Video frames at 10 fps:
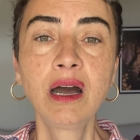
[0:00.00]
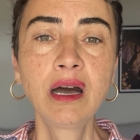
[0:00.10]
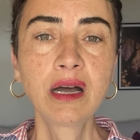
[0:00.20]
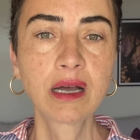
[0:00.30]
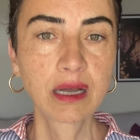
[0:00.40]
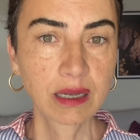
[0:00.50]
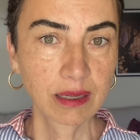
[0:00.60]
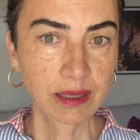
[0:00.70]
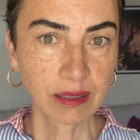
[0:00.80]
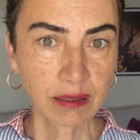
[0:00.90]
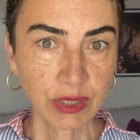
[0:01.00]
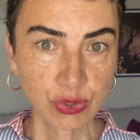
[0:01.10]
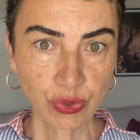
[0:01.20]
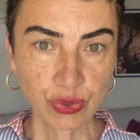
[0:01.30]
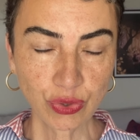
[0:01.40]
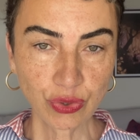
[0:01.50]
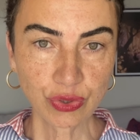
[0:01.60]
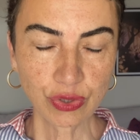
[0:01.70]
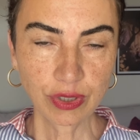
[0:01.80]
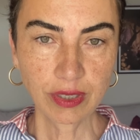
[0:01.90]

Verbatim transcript: Ah, ah çok şükür.